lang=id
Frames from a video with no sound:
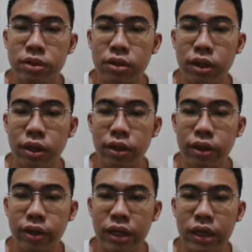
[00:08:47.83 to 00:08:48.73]
uh,
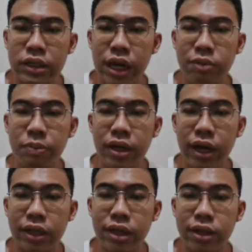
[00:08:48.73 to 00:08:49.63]
sangat
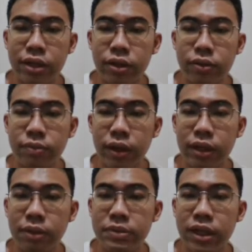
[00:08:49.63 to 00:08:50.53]
berdekatan gitu. Nah, kita
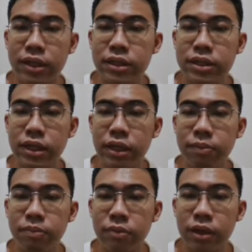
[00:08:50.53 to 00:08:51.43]
bisa lihat di sini.
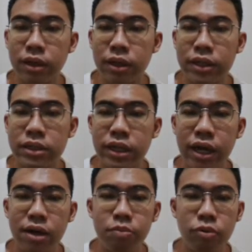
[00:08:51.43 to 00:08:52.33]
Di sini
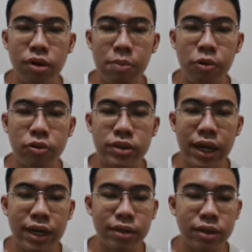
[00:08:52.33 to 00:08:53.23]
yang 60 gak mau
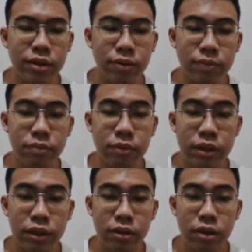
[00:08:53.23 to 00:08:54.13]
jalan gitu.
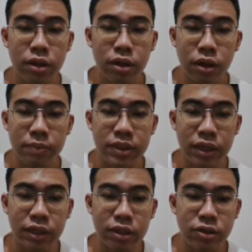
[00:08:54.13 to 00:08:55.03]
Kalau misal
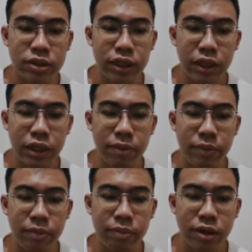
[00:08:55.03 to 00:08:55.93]
kita taruh sini
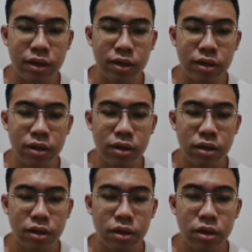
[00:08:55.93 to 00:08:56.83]

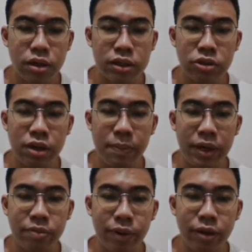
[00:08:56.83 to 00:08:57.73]
65 185. Oke.
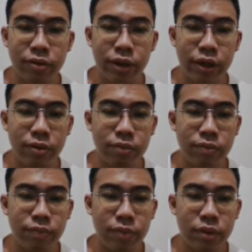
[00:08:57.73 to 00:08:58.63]
Okay.
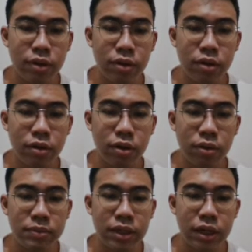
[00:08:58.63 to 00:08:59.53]
Kalau
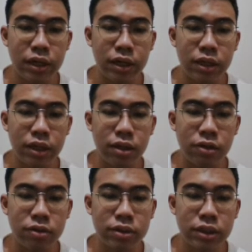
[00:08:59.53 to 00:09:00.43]
misalkan kita
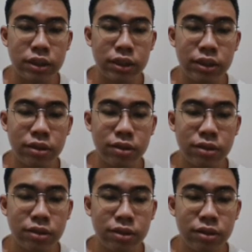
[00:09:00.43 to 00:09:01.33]
taruh sini
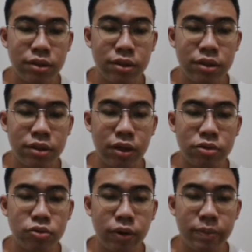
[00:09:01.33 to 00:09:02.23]

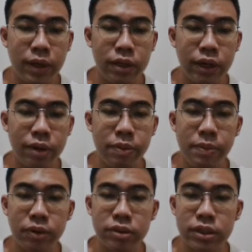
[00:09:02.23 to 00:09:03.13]
125. Kayak lebih
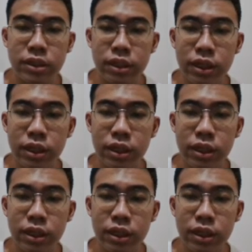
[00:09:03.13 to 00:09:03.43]
bagus di sini.